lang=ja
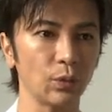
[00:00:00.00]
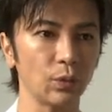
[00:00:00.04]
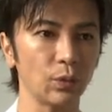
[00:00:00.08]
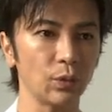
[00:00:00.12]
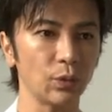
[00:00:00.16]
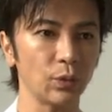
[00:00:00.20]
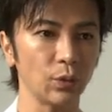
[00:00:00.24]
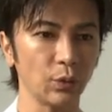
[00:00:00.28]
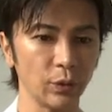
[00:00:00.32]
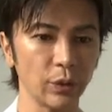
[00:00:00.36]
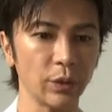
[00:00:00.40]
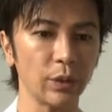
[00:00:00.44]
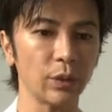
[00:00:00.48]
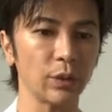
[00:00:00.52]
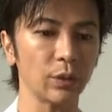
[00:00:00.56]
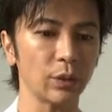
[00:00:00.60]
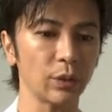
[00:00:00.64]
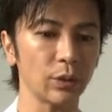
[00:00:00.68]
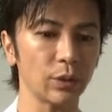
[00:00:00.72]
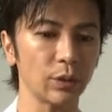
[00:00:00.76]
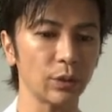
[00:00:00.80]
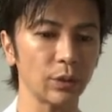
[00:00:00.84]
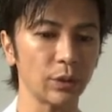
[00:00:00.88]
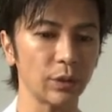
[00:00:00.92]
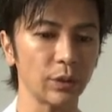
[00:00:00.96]
より
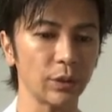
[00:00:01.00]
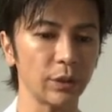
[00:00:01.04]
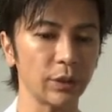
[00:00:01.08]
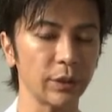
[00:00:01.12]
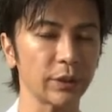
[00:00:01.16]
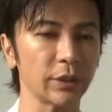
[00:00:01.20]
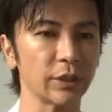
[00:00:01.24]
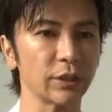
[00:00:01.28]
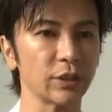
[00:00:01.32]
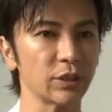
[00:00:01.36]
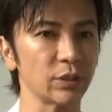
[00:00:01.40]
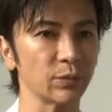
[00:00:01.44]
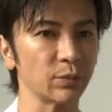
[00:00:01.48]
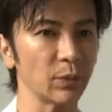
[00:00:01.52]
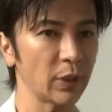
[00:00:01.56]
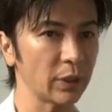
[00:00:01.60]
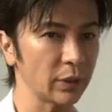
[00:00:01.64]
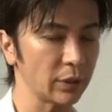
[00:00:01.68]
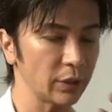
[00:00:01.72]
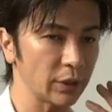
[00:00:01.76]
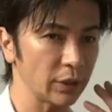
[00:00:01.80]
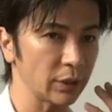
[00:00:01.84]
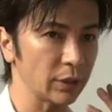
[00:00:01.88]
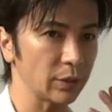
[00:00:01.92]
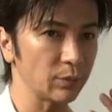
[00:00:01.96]
引き締ま
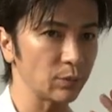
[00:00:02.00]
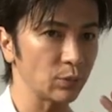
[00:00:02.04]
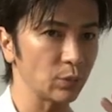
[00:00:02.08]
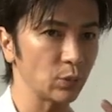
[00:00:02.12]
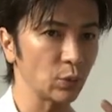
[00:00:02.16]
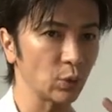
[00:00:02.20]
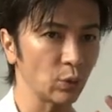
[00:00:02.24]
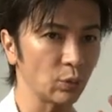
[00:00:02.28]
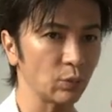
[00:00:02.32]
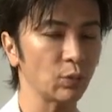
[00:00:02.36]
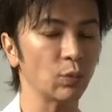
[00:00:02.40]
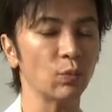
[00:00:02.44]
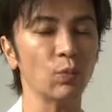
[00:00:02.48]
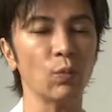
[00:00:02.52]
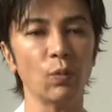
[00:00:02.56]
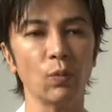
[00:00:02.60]
りの